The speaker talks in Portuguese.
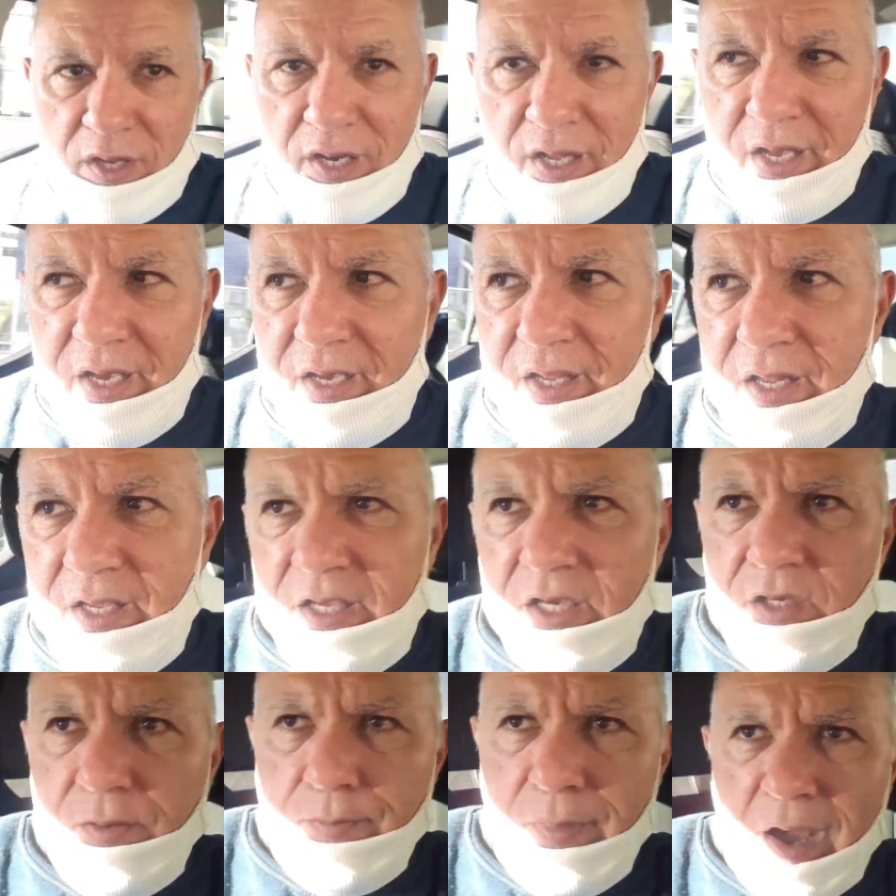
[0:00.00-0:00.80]
Alegre,
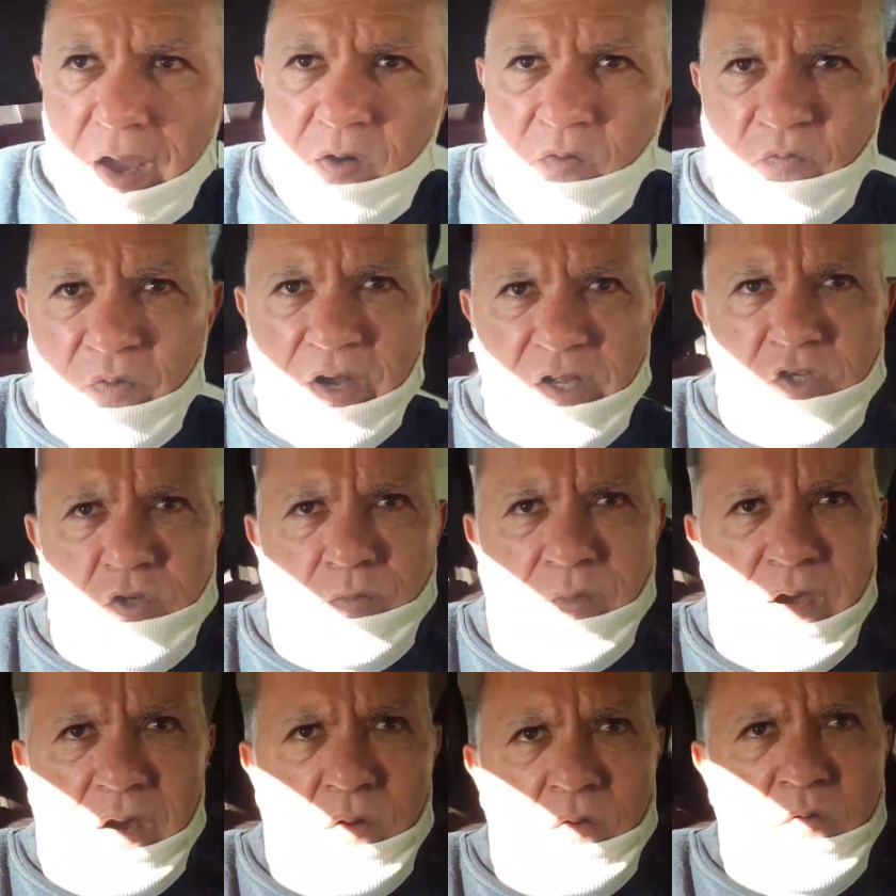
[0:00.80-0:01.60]
aquele bairro
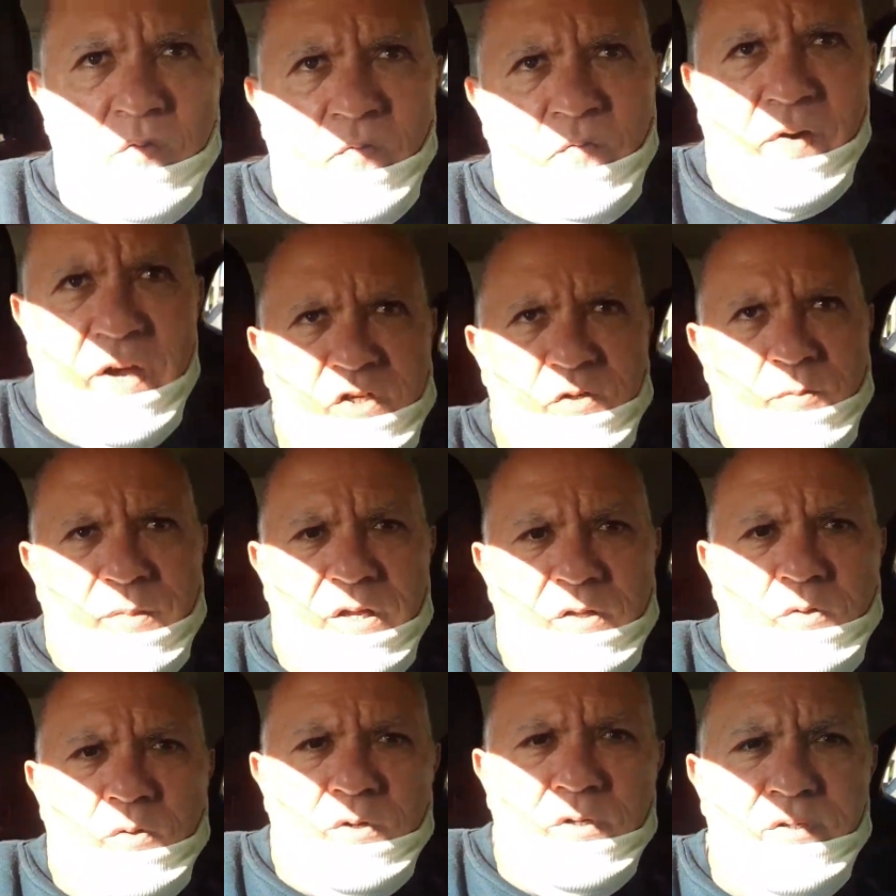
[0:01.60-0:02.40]
Fátima 1,
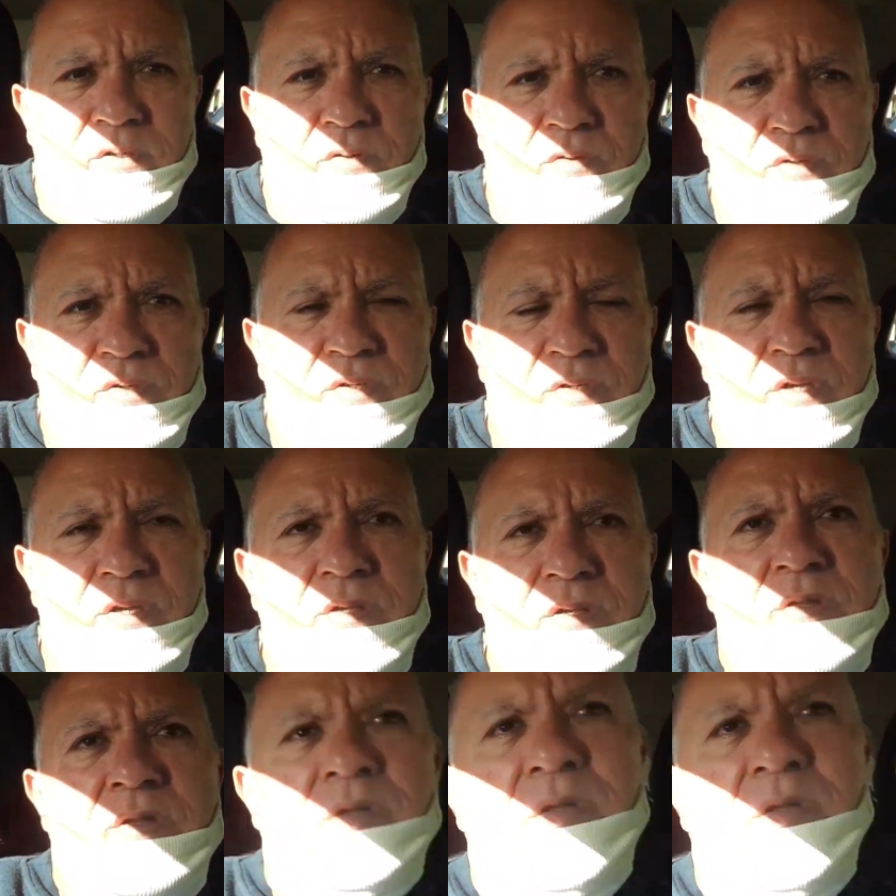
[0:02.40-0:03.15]
Fátima 2, eu não sei.